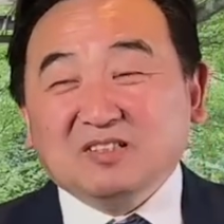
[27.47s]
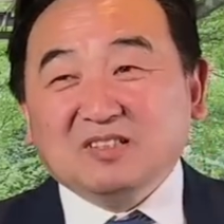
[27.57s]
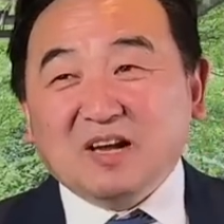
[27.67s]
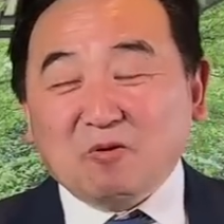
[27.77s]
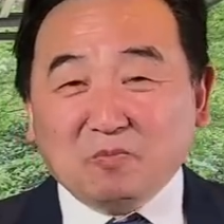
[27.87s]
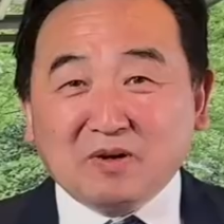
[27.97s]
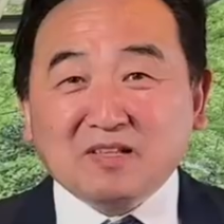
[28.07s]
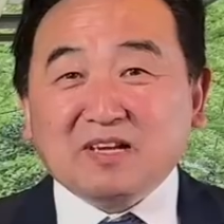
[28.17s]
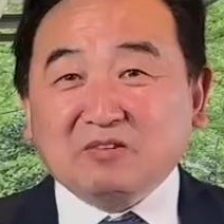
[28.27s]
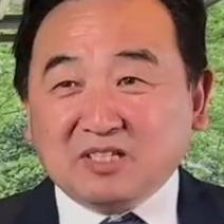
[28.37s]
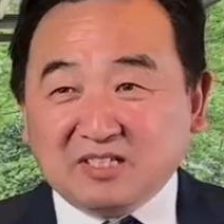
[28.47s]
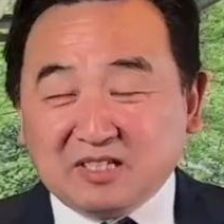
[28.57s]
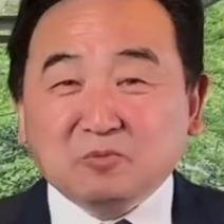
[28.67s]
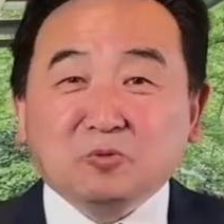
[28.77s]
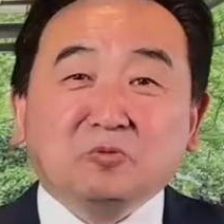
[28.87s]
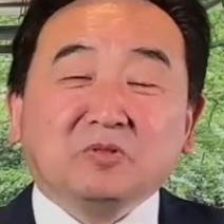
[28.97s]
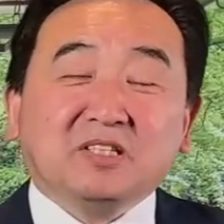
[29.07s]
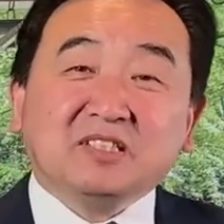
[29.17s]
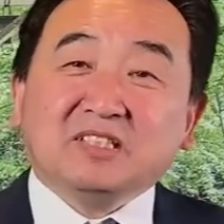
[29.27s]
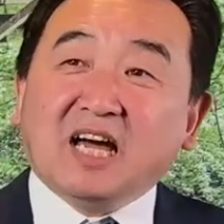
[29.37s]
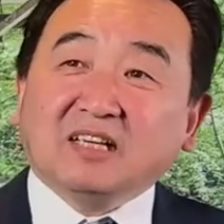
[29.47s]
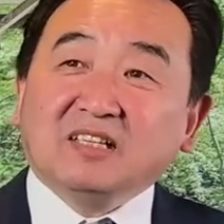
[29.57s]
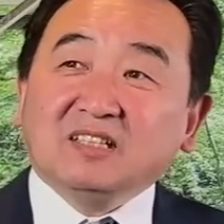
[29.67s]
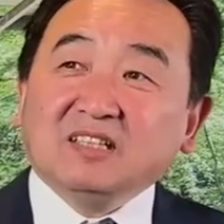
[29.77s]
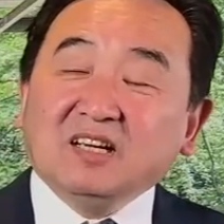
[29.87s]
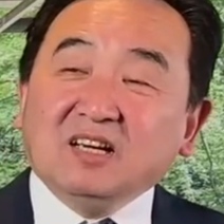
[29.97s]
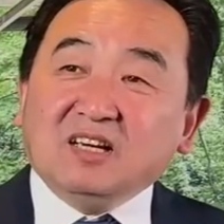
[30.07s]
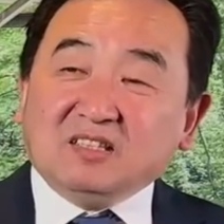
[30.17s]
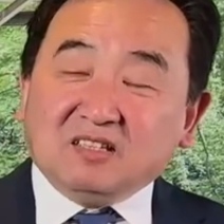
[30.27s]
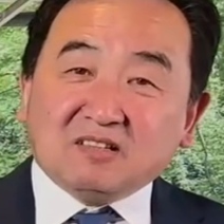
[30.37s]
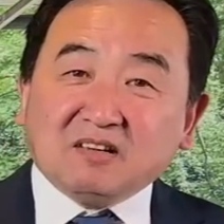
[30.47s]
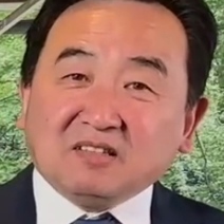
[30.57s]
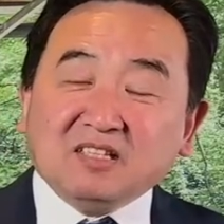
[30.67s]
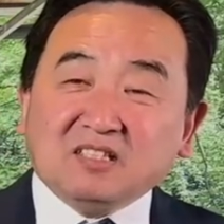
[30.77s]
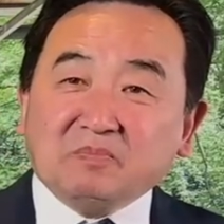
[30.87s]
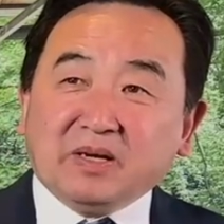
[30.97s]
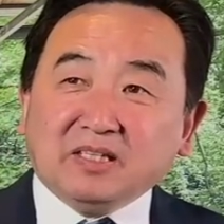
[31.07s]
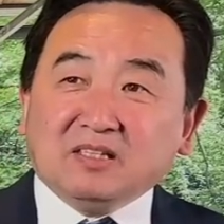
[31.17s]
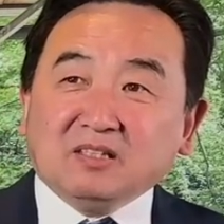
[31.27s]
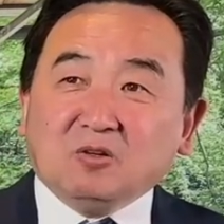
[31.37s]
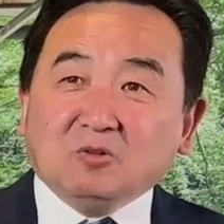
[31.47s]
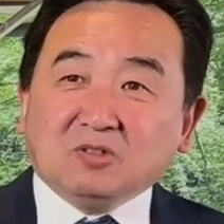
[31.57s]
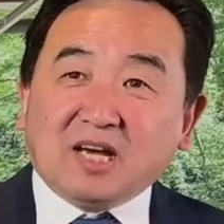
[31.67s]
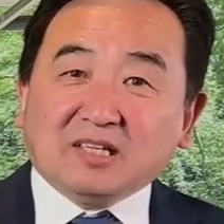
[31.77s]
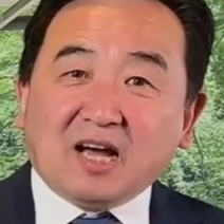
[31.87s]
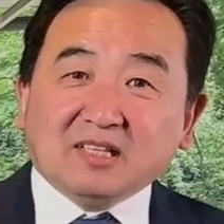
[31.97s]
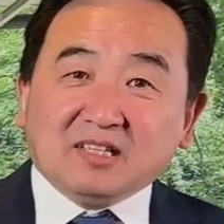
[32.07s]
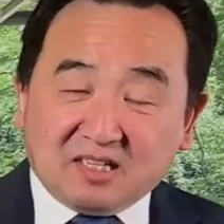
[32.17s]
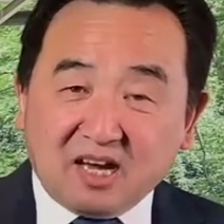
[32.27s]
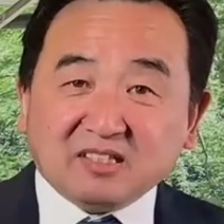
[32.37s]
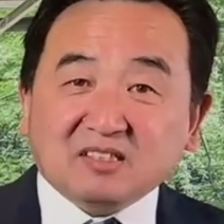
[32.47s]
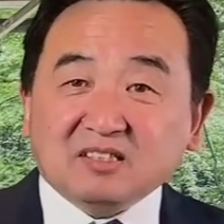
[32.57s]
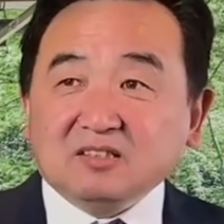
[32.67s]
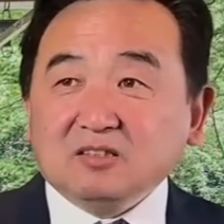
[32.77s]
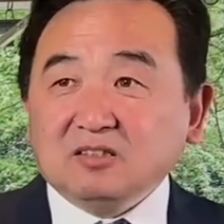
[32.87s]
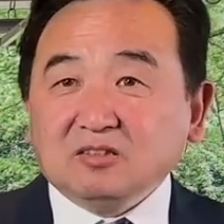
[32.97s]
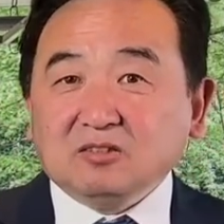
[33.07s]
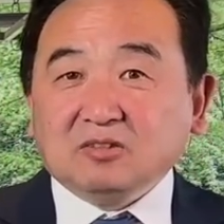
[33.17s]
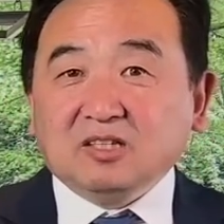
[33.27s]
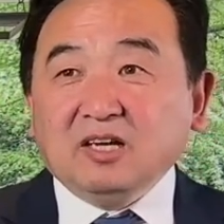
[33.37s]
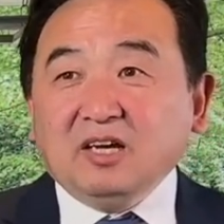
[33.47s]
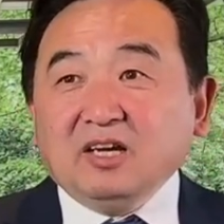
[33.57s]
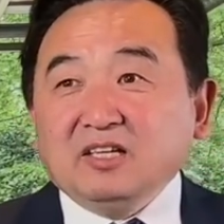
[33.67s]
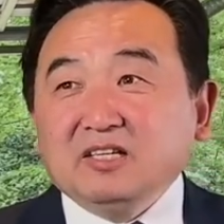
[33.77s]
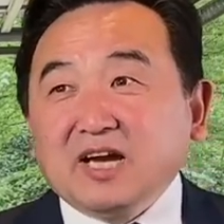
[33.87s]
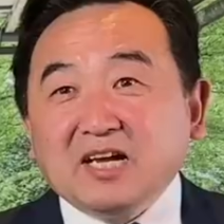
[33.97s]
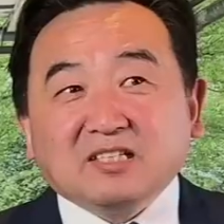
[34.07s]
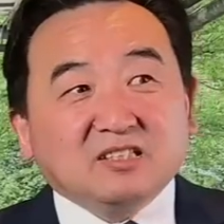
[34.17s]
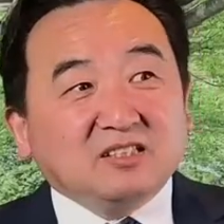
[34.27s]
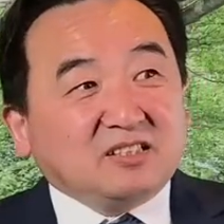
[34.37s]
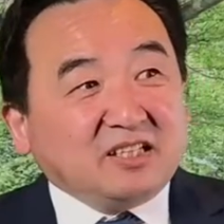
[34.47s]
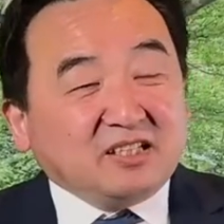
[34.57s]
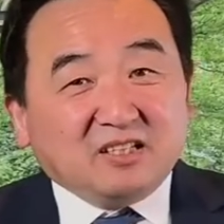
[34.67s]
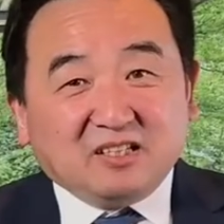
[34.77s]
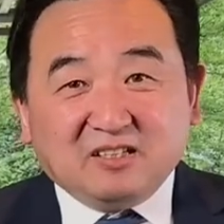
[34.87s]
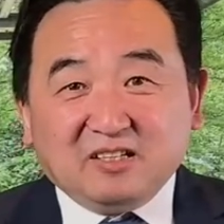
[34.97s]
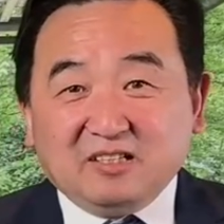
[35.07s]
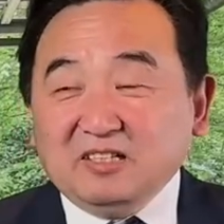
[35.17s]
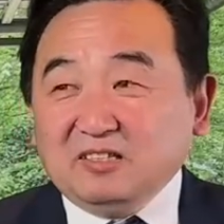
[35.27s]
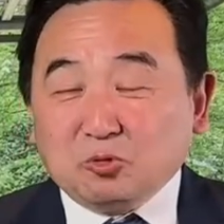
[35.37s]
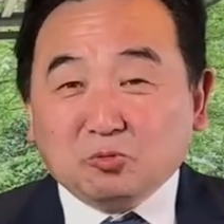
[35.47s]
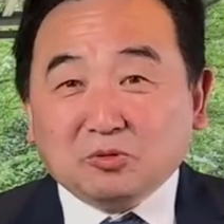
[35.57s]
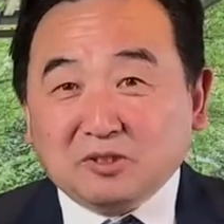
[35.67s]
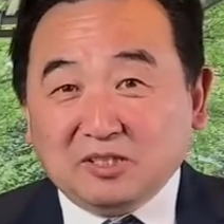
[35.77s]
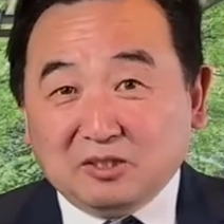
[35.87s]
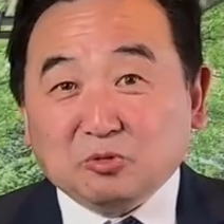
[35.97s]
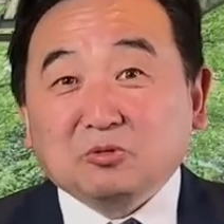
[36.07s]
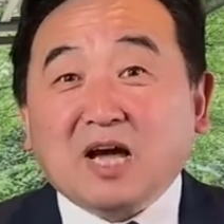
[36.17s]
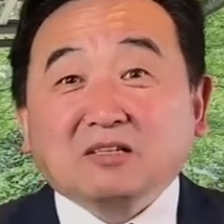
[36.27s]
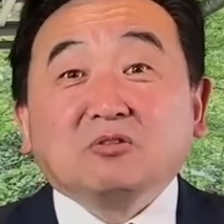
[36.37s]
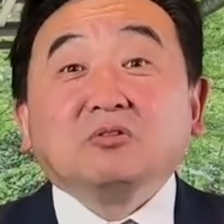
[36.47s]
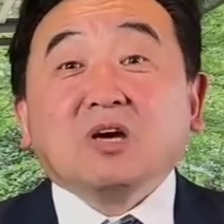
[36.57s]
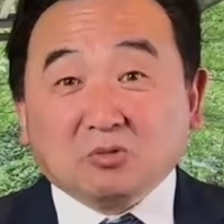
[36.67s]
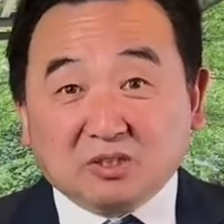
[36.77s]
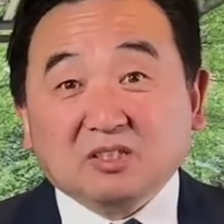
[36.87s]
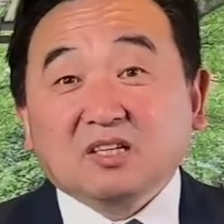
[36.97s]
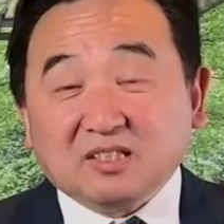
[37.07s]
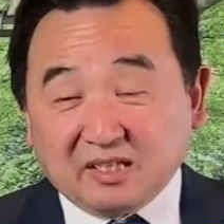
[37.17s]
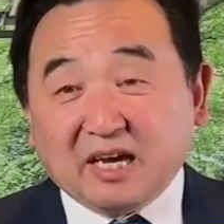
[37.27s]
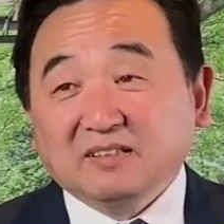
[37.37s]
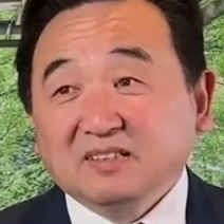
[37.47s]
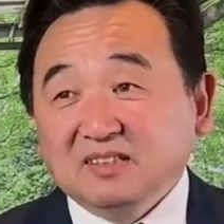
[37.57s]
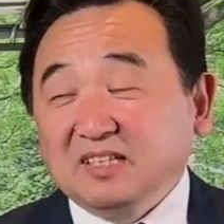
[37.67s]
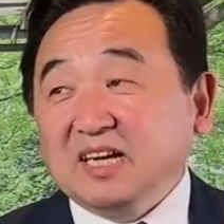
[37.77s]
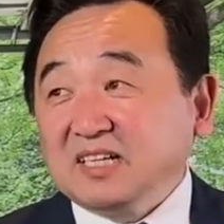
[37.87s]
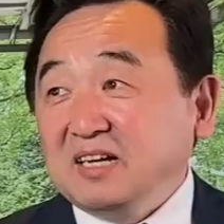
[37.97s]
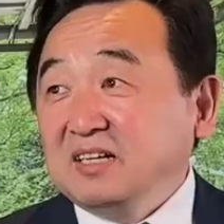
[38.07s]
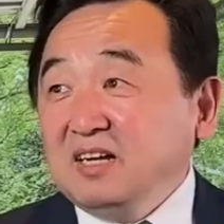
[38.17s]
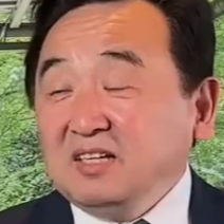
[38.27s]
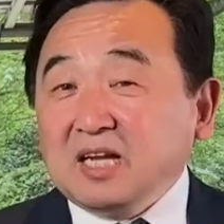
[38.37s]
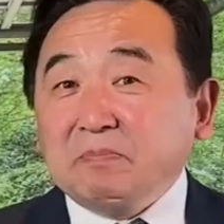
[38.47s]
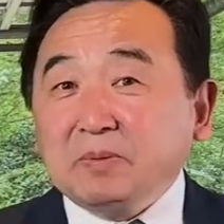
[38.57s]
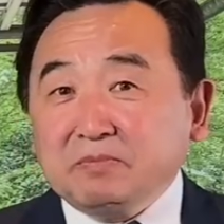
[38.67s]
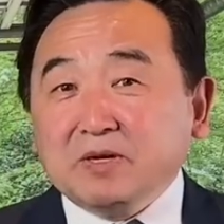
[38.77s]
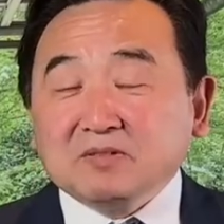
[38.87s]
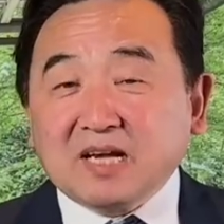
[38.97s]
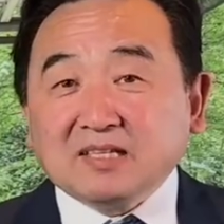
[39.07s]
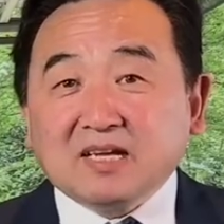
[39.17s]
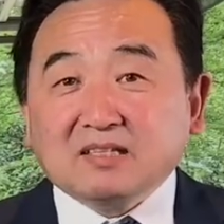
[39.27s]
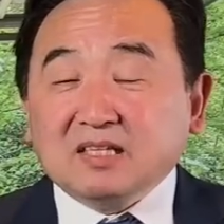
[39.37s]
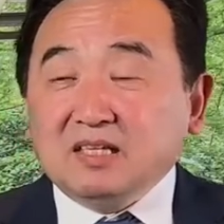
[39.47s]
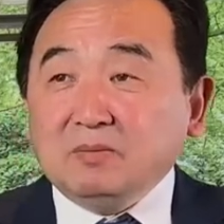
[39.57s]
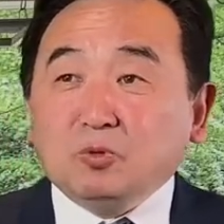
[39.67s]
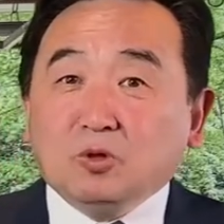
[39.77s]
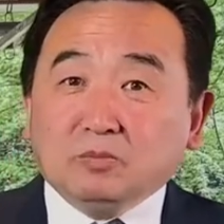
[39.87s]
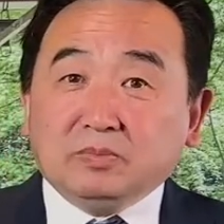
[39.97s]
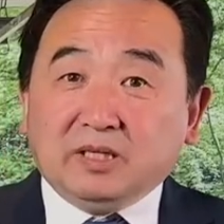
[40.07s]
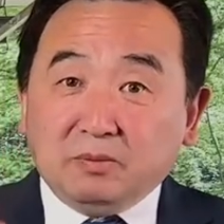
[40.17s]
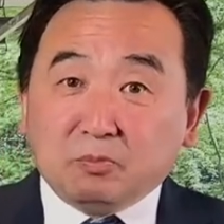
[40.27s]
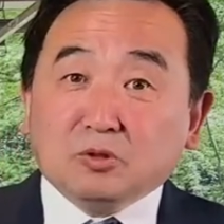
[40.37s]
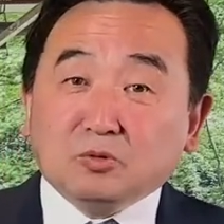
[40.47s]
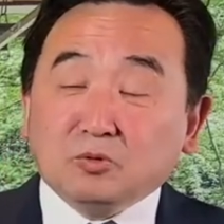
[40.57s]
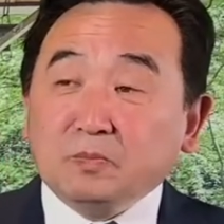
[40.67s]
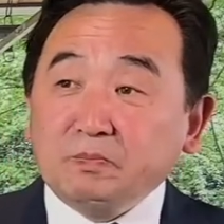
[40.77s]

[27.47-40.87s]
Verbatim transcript: 那我们刚才有期节目中已经讲了，德桑迪斯没能够在他的一开始就是应该是这个呃一出一出场就夭折了，应该应该讲他并没有在他的第一波第一波中